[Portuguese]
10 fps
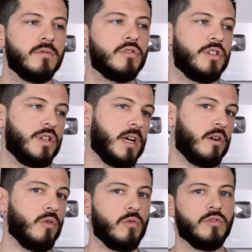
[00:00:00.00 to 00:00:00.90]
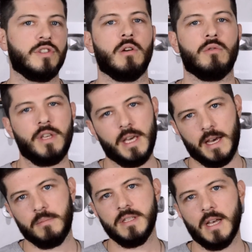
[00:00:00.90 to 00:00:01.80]
se você chegar à conclusão que é
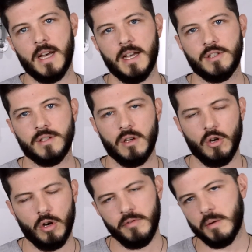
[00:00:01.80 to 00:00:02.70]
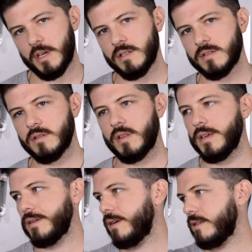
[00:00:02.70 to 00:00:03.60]
amizade, obviamente que você
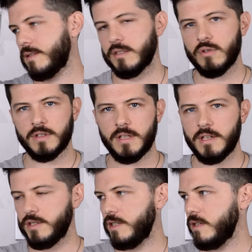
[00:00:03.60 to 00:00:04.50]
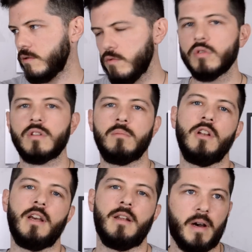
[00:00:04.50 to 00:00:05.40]
tem que gastar suas energias com outra
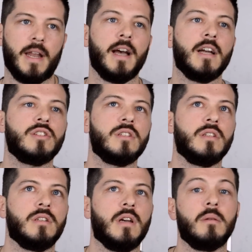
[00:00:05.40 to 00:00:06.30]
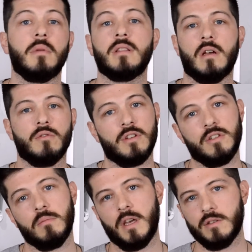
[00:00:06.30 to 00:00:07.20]
mulher, parar de alimentar os
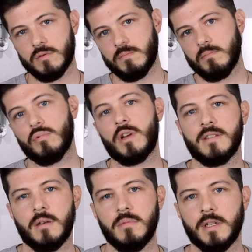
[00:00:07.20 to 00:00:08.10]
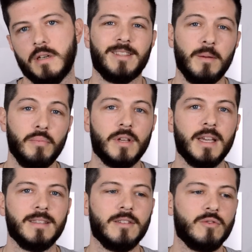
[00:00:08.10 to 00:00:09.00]
sentimentos por essa amiga. Até porque
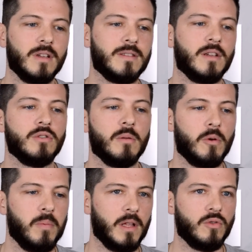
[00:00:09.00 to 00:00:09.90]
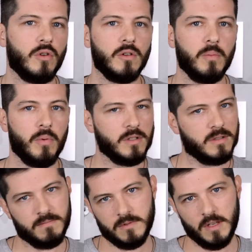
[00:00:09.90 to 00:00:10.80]
essa situação de amor platônico
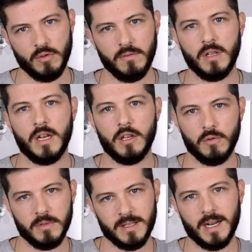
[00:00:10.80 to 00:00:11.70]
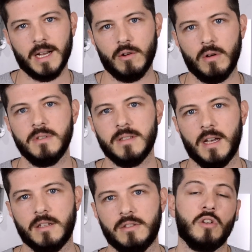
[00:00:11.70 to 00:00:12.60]
pode, sem dúvida nenhuma, estragar com a
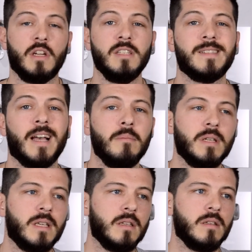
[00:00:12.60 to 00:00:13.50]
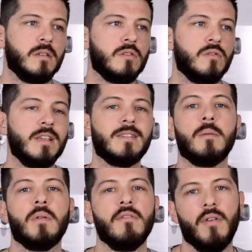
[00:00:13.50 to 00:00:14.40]
amizade. Só que a gente sabe que isso nem
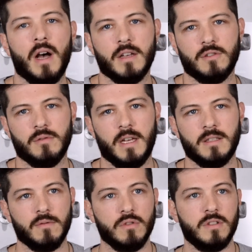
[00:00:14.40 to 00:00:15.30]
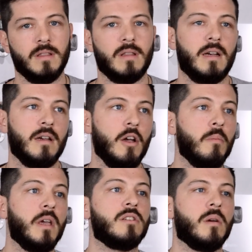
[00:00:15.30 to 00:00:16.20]
sempre é fácil, né? Se você tá
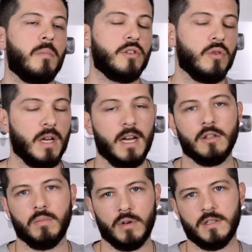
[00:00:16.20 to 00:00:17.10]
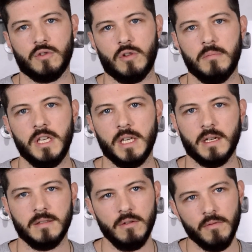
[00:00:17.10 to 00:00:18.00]
realmente apaixonado por essa sua
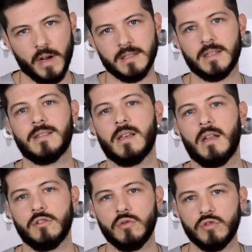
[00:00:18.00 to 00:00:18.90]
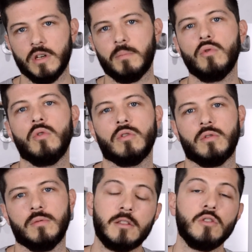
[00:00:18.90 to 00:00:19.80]
amiga, você não vai esquecer ela de um dia pro
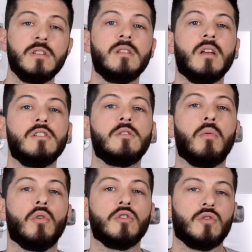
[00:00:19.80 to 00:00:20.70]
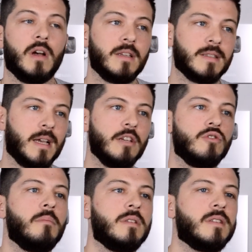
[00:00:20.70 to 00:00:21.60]
outro. Então, se você tá disposto a arriscar
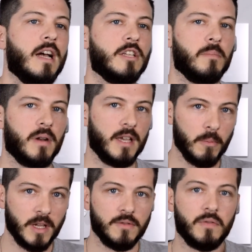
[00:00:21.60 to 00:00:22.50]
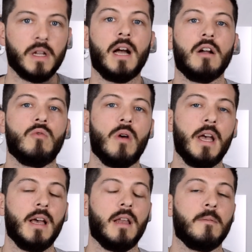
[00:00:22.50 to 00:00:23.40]
sua amizade para realmente ficar com
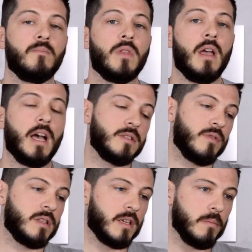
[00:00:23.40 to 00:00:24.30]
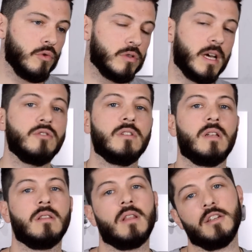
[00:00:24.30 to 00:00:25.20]
ela, aí você vai ter que mudar sua
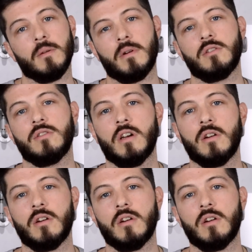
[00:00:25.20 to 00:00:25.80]
estratégia a partir de